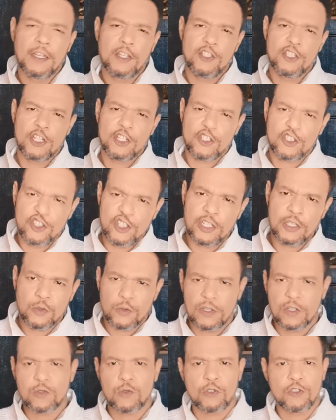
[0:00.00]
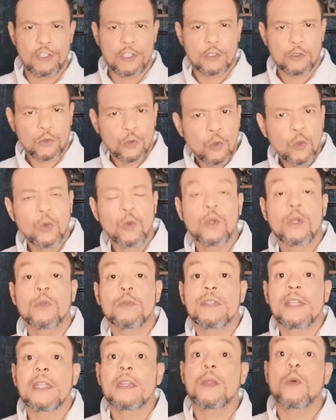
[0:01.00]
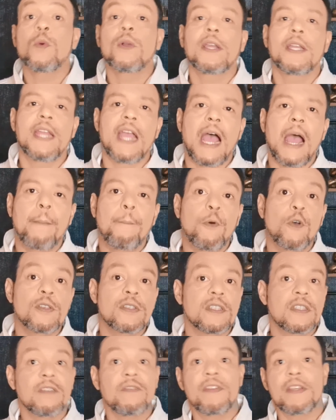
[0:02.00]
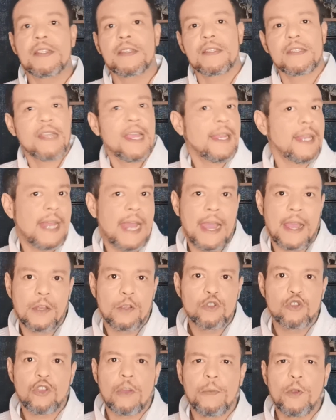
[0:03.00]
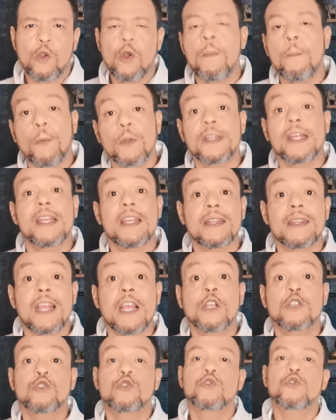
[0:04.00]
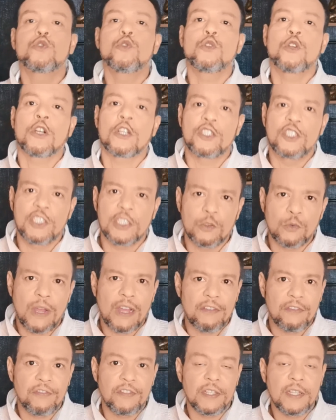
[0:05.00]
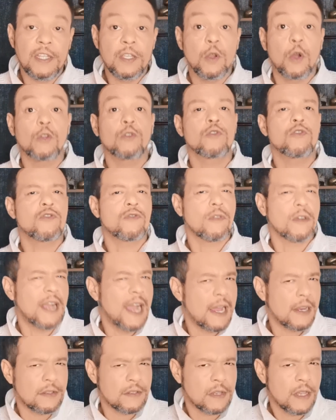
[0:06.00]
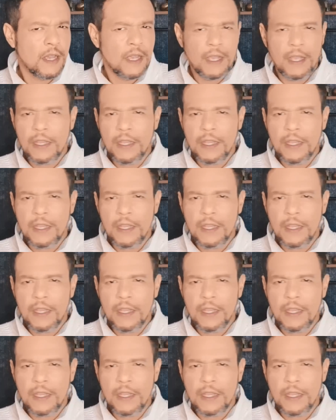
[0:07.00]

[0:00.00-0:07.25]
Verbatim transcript: Diante disso, eles conjecturam, tentam criar possíveis cenários sobre como poderia ter surgido a vida em outros lugares,